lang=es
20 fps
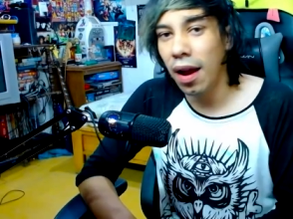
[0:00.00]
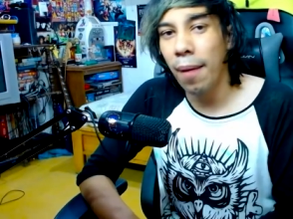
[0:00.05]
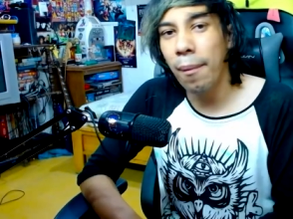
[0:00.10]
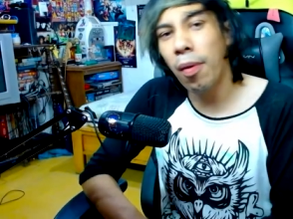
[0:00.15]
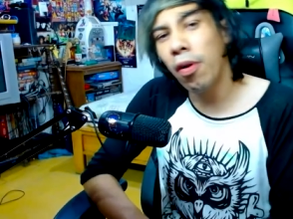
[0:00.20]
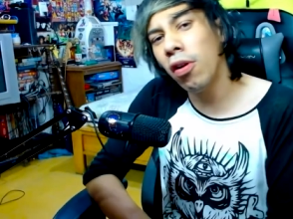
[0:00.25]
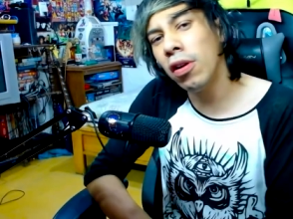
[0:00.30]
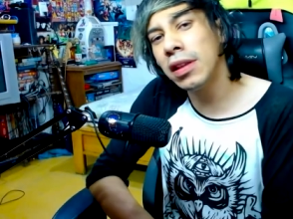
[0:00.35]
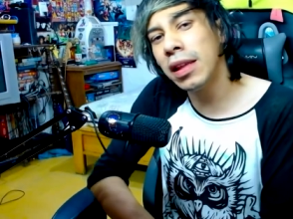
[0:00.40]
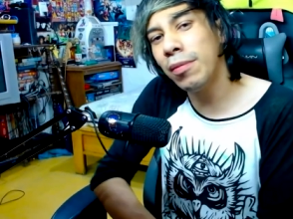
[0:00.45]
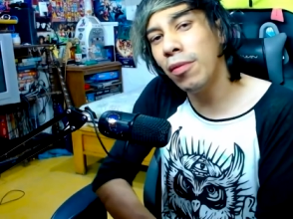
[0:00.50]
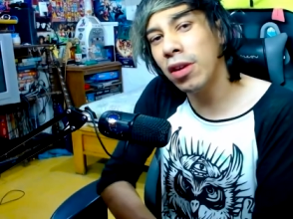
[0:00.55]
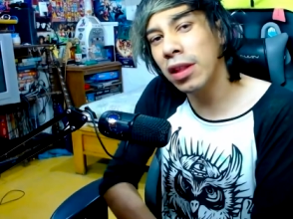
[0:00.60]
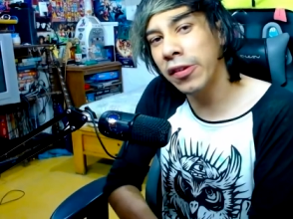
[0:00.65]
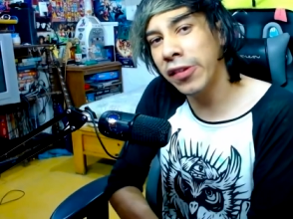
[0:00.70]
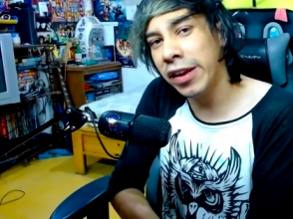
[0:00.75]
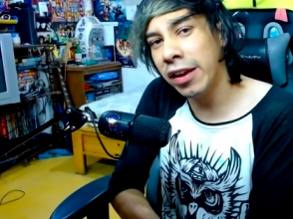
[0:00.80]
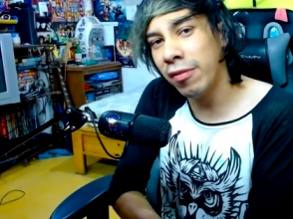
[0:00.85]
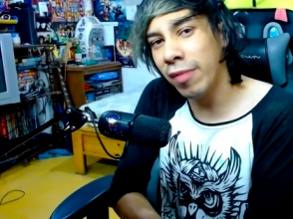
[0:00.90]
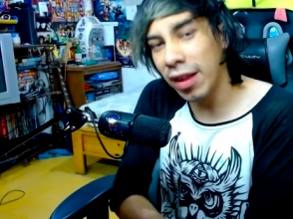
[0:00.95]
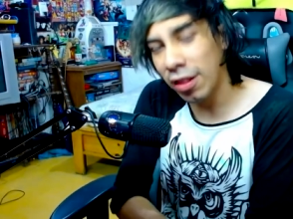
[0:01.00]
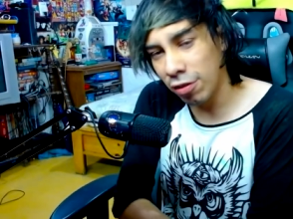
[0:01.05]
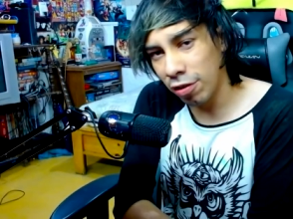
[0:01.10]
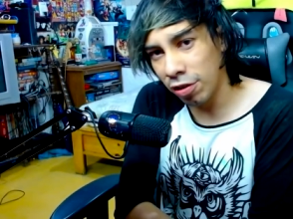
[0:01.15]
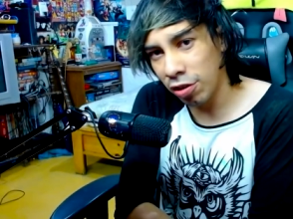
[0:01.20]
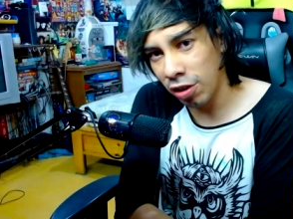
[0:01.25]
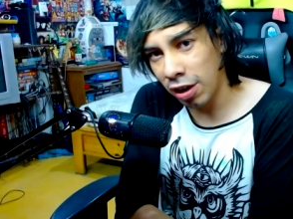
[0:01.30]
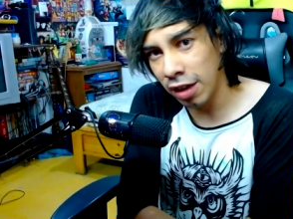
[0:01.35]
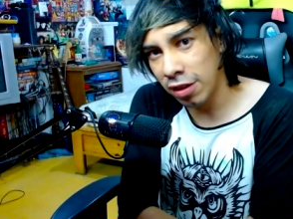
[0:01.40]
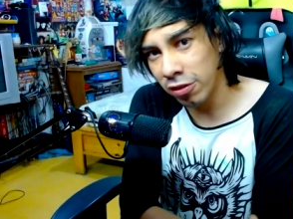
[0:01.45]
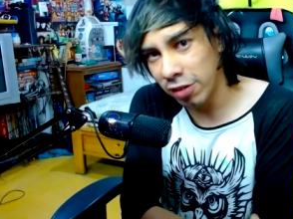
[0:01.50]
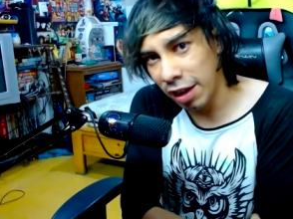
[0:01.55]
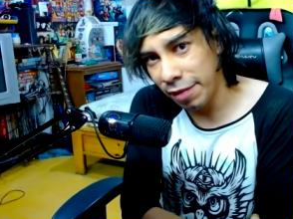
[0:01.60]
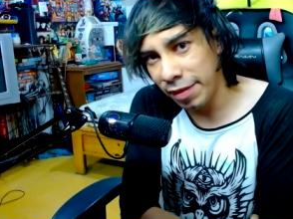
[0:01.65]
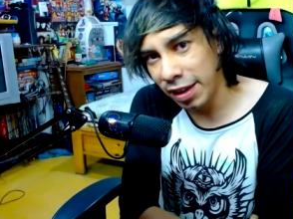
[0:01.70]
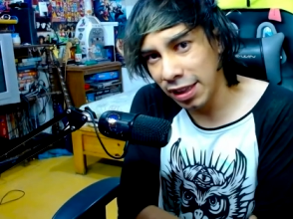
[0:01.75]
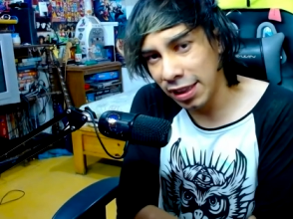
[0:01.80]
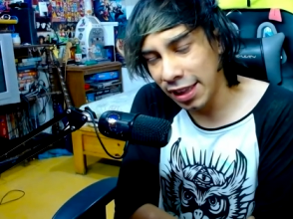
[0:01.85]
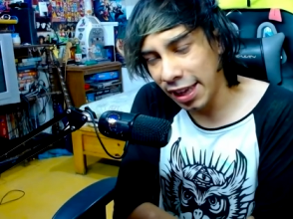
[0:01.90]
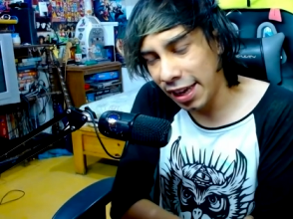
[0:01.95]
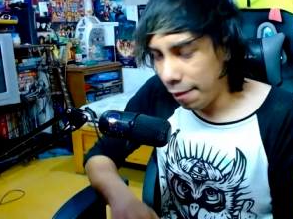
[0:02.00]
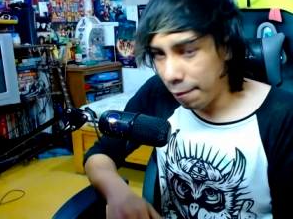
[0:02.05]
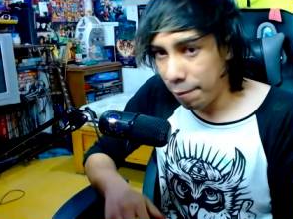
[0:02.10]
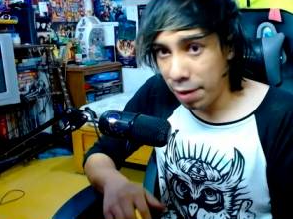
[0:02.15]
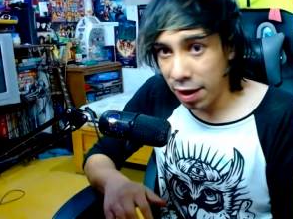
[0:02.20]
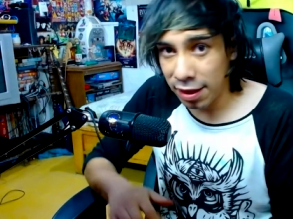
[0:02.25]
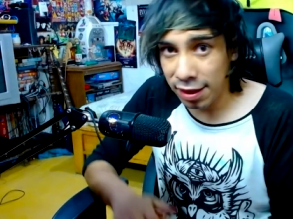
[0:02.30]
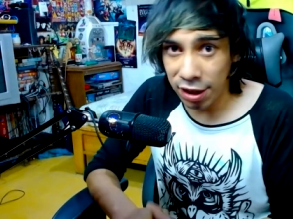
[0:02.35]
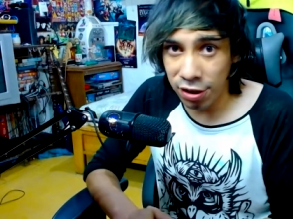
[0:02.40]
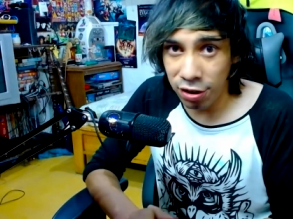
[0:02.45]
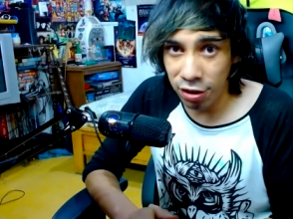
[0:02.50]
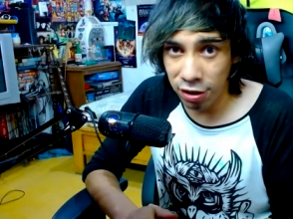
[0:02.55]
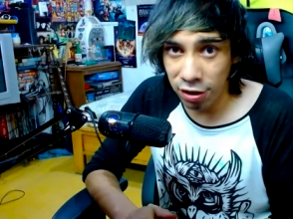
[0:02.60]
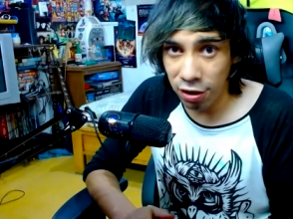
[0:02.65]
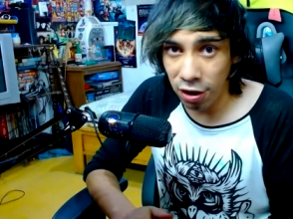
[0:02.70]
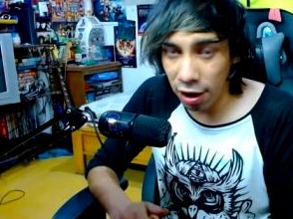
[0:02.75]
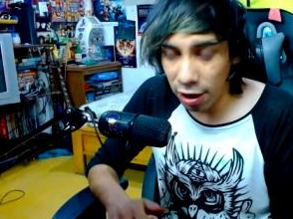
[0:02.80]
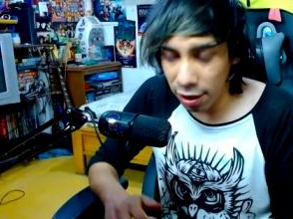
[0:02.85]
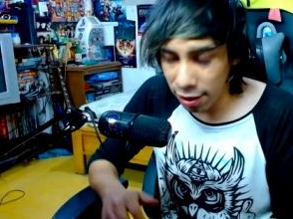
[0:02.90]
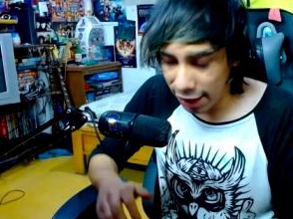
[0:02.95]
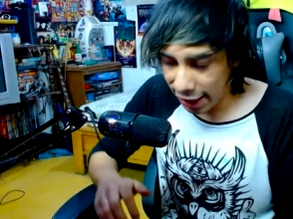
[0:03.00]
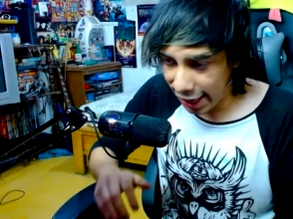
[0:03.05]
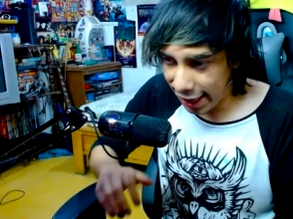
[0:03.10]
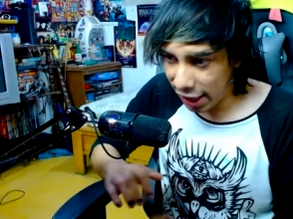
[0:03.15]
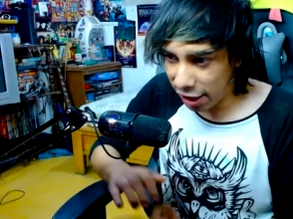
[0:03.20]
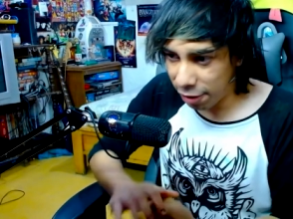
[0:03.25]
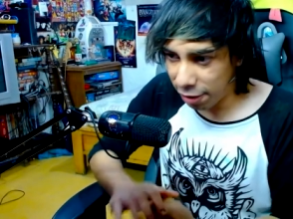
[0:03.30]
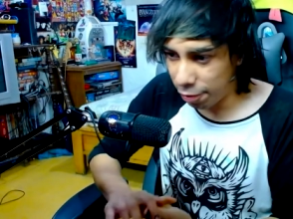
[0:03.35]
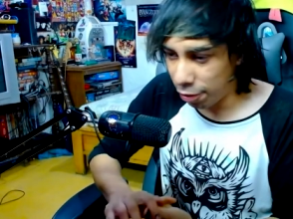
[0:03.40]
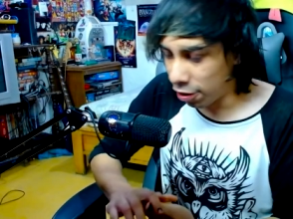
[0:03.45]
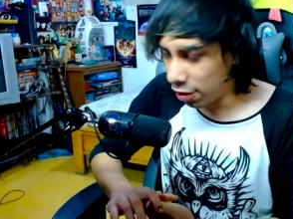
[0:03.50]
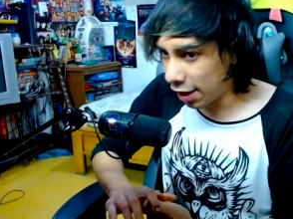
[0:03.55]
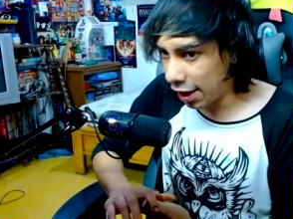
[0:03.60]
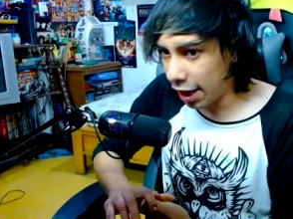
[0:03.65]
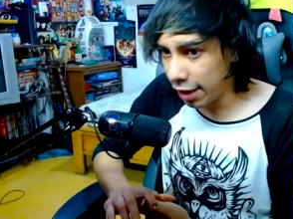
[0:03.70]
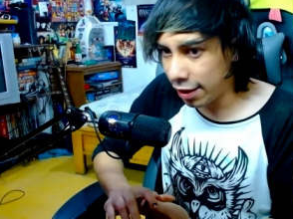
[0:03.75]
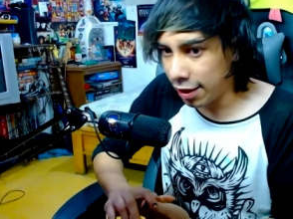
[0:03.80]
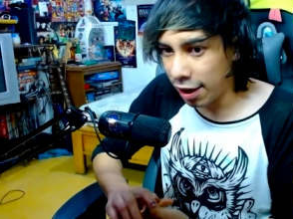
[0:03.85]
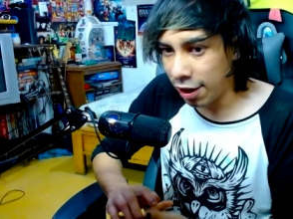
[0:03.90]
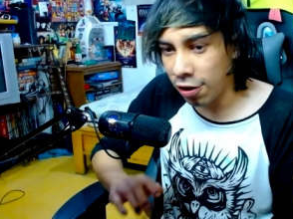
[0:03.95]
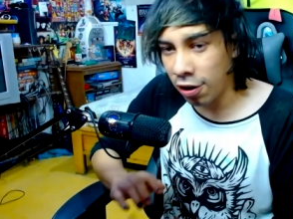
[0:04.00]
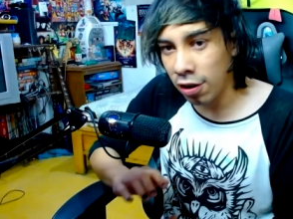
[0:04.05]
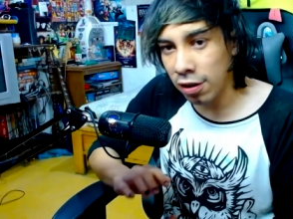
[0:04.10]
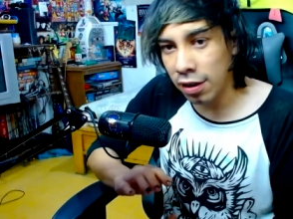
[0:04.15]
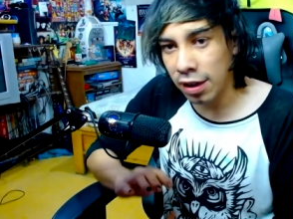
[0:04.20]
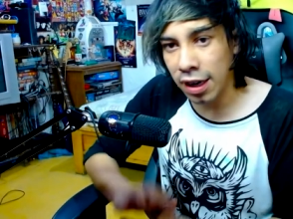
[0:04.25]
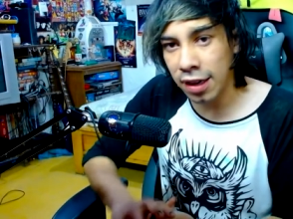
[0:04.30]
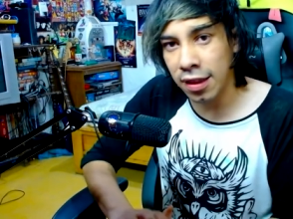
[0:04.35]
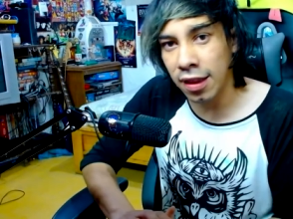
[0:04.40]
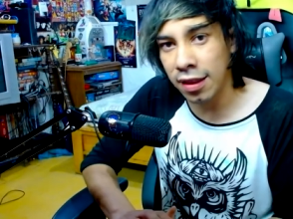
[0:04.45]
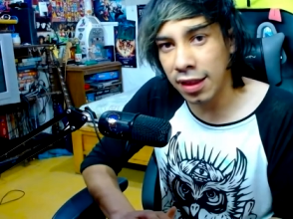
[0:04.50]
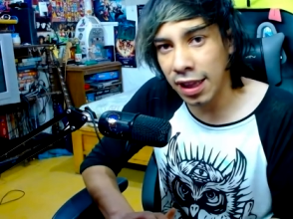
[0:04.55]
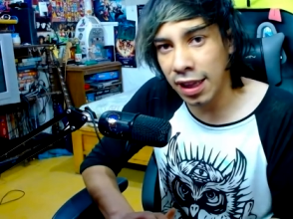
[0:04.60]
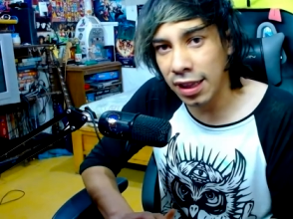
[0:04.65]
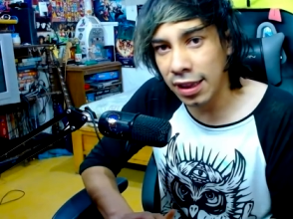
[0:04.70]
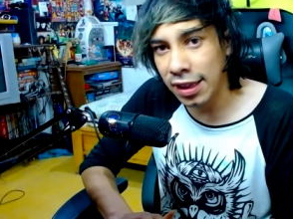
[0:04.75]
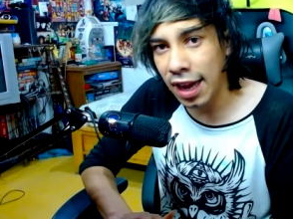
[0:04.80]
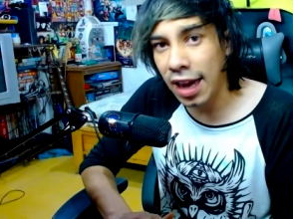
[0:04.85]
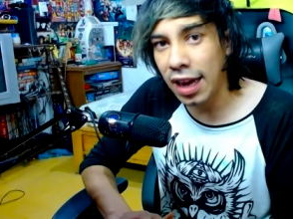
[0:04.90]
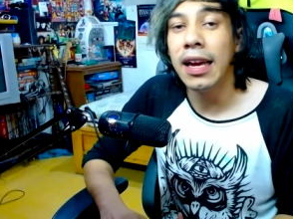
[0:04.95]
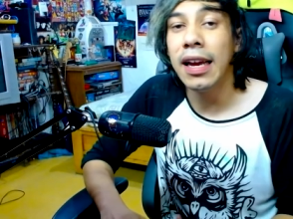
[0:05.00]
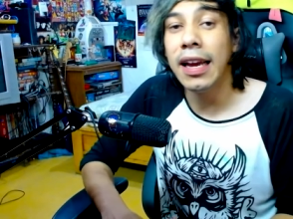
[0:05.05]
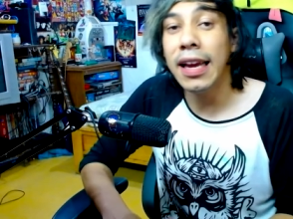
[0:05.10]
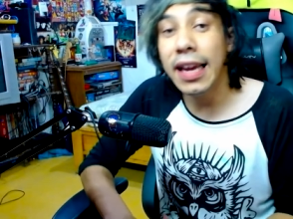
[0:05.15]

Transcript: Por último, se vienen más consolas, obviamente. PlayStation 2, Xbox Clásico, 360.